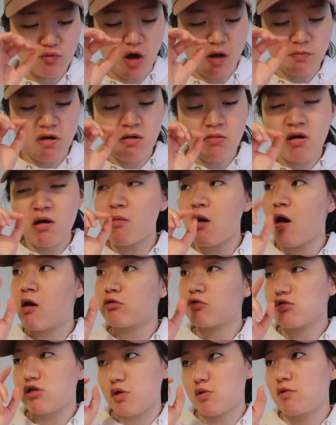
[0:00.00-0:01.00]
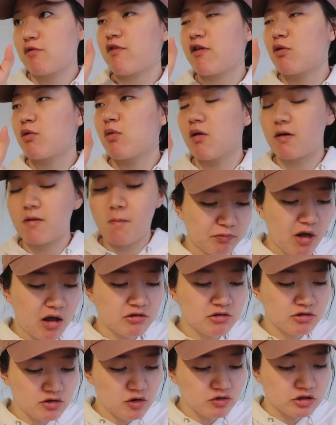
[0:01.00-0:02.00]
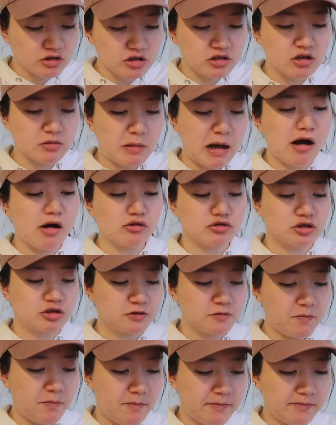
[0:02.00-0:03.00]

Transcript: 两片面包都等于废物，它的肉是真的蛮好吃。